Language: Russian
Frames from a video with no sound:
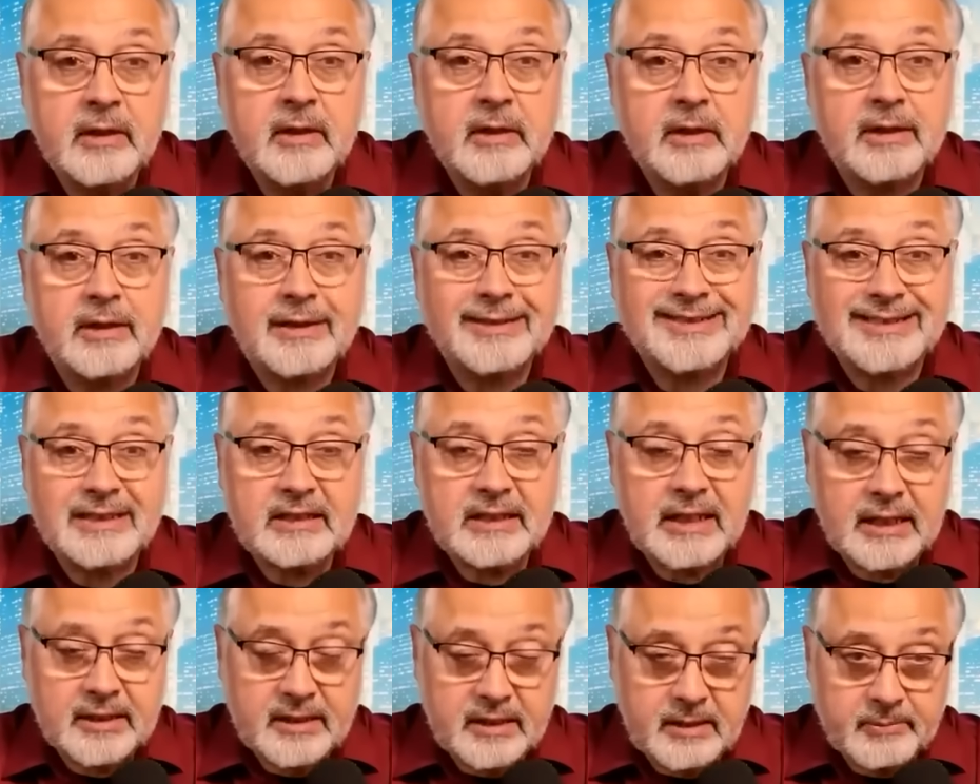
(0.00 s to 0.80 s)

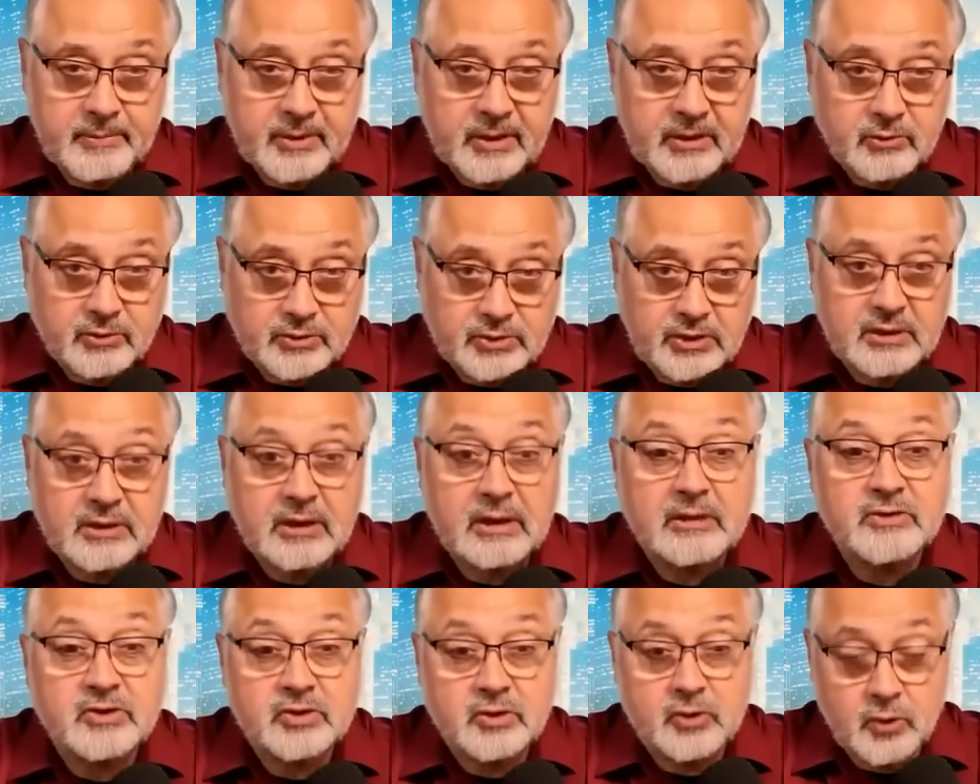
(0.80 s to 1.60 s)
россияне получат
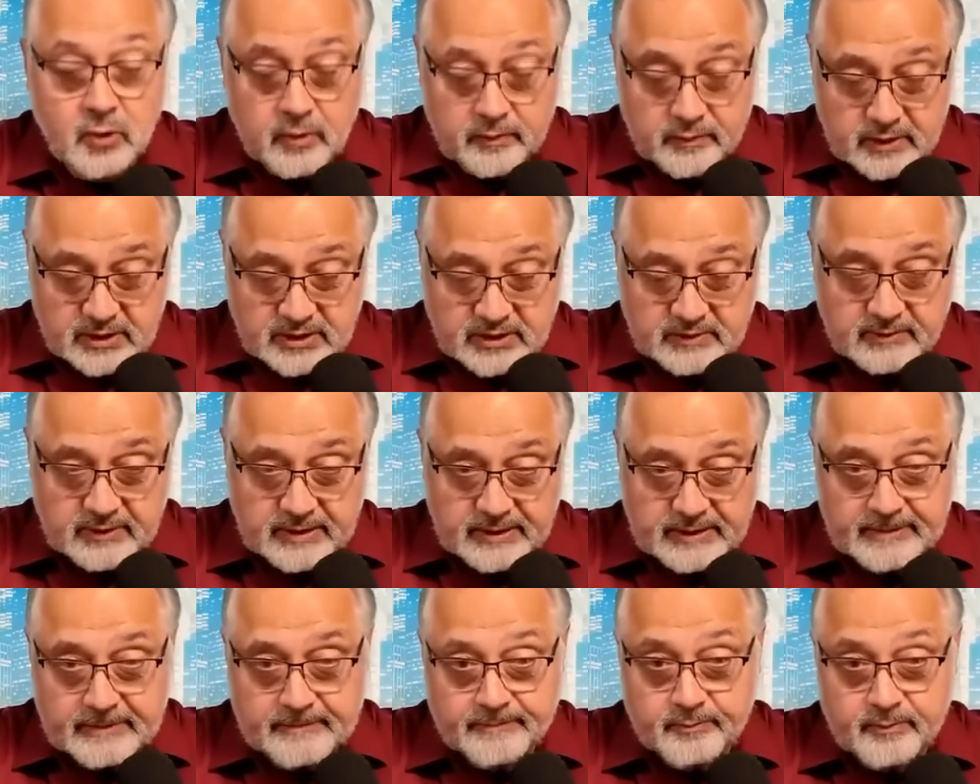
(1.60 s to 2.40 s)
снова
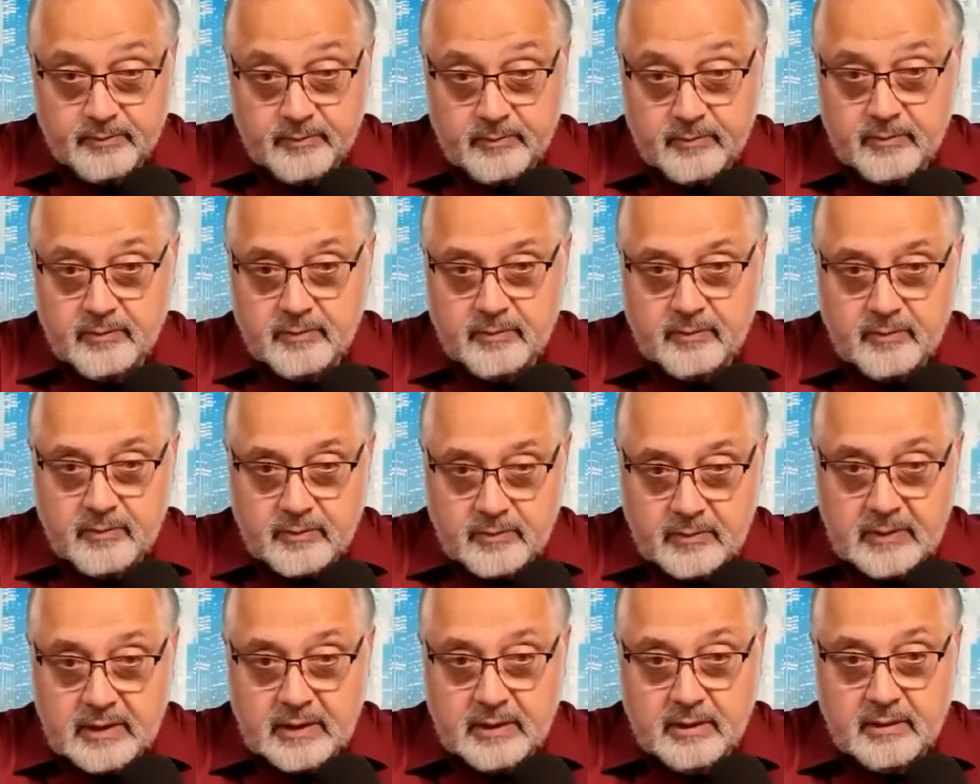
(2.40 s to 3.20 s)
свои
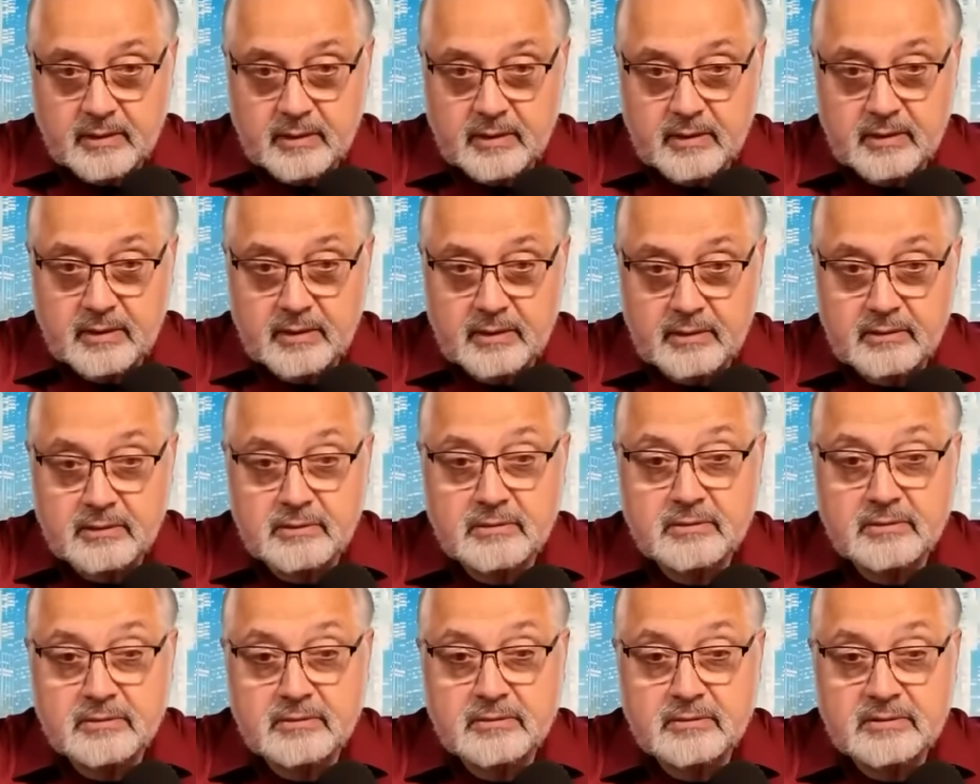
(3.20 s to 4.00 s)
э,
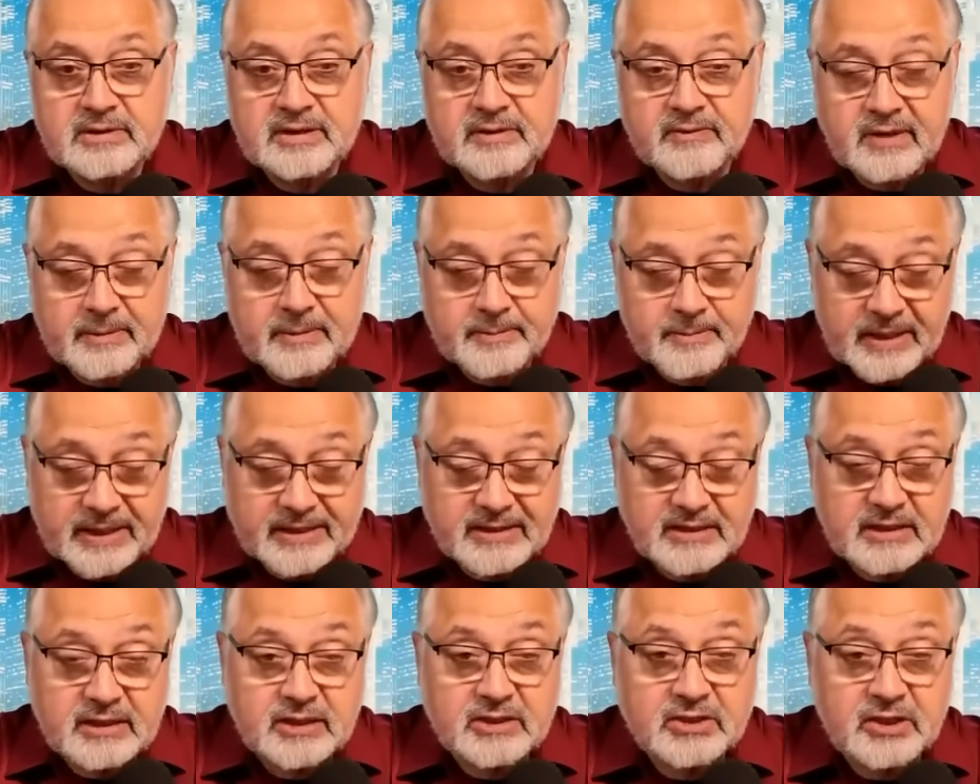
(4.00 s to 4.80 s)

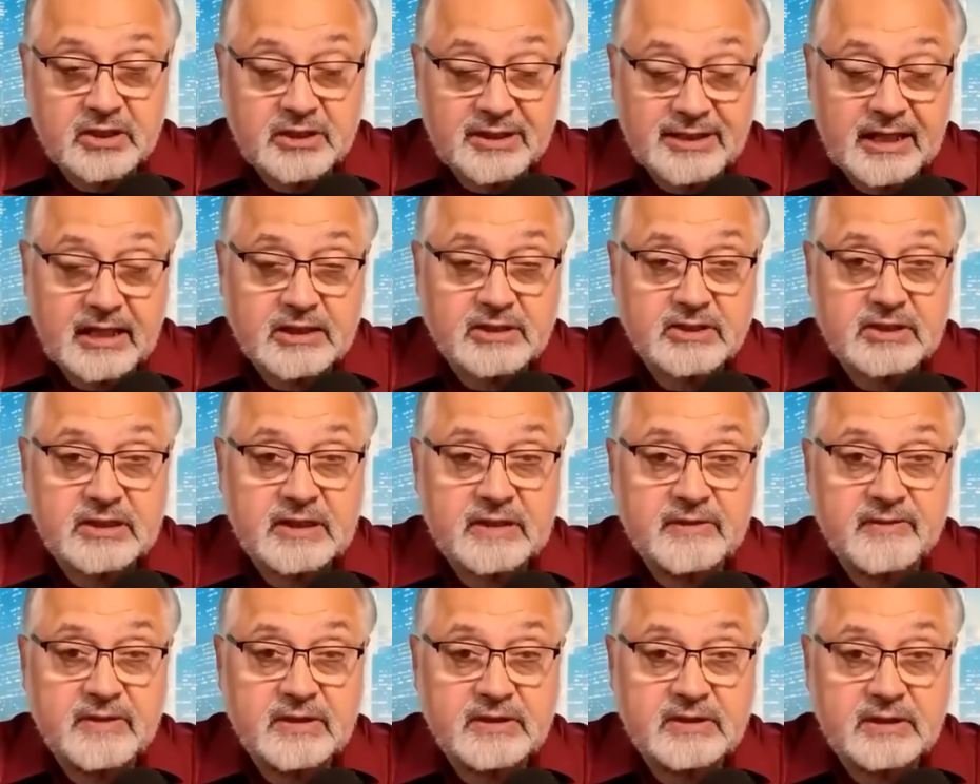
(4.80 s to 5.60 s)
европейские
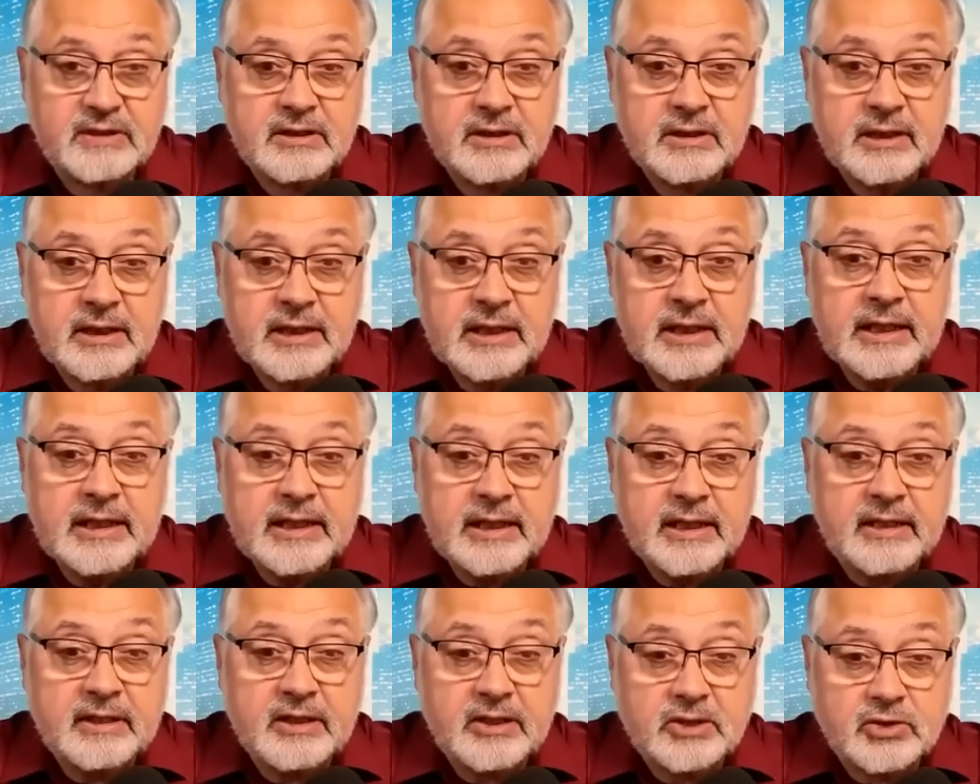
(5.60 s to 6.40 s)
шенгенские визы
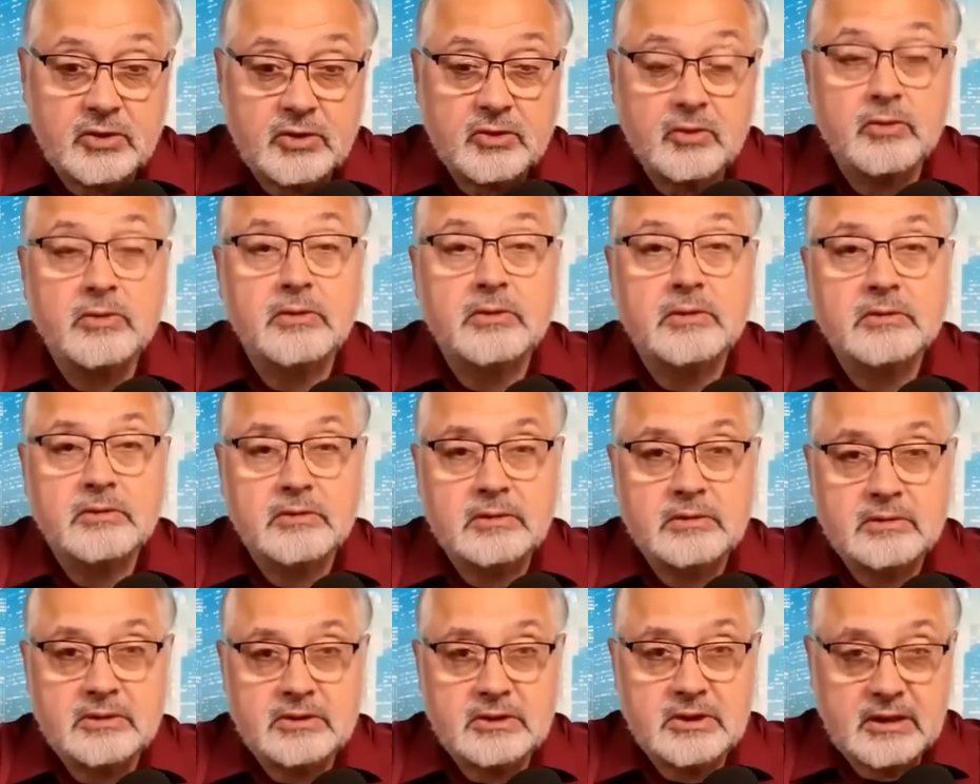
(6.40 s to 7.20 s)
и начнут
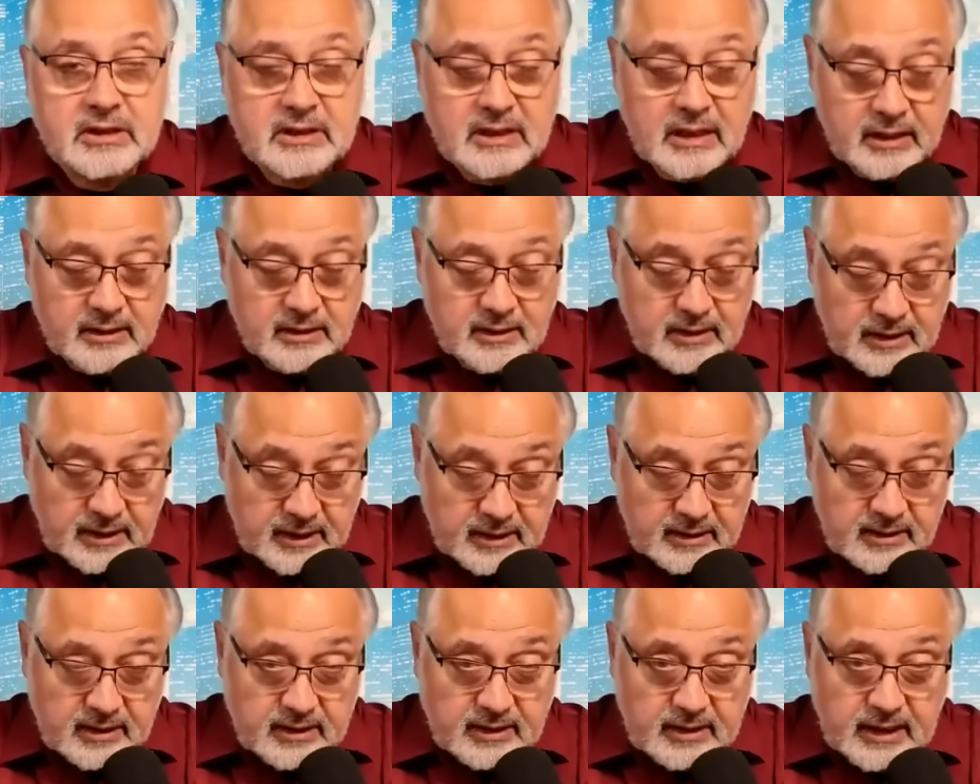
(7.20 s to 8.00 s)
шикарно
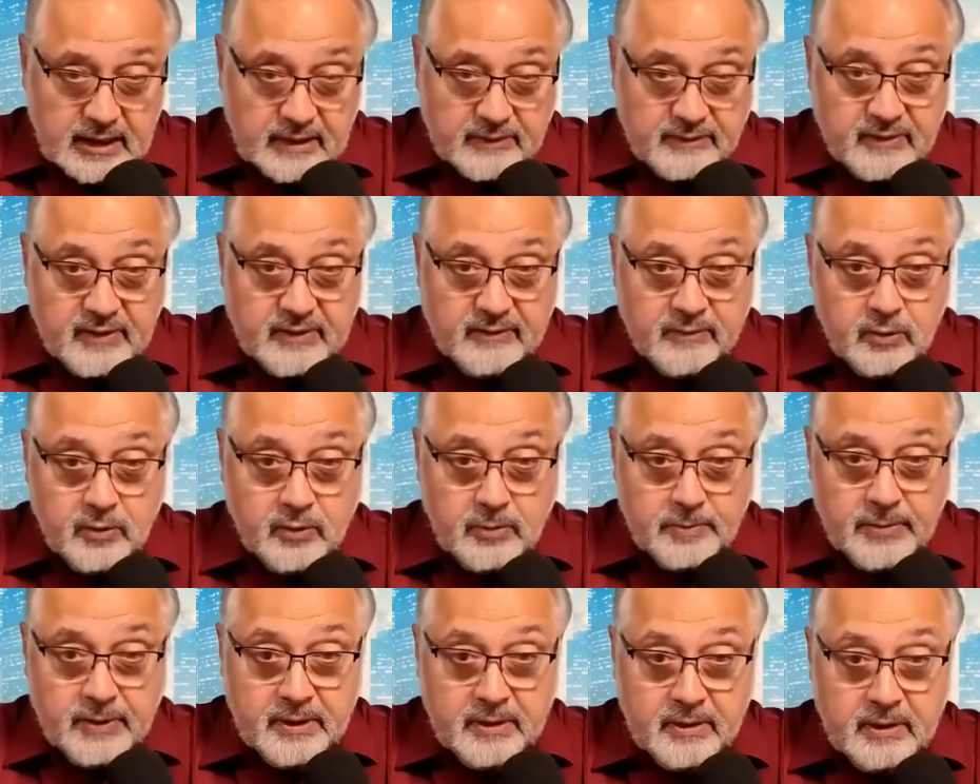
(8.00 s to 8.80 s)
отдыхать в
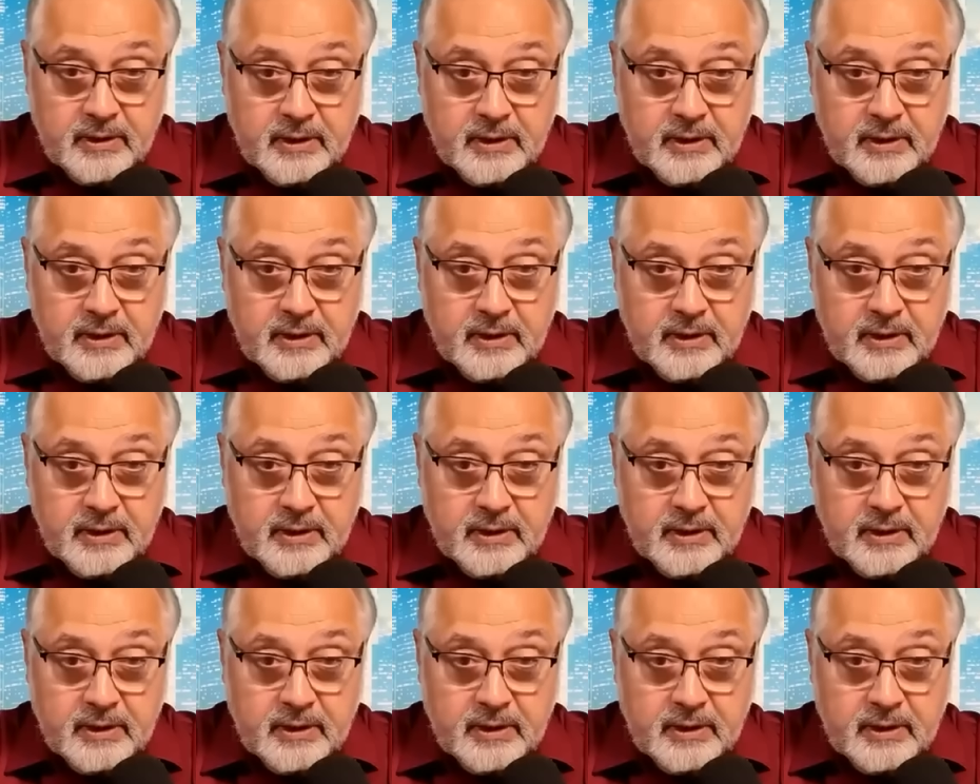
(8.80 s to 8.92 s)
Европе,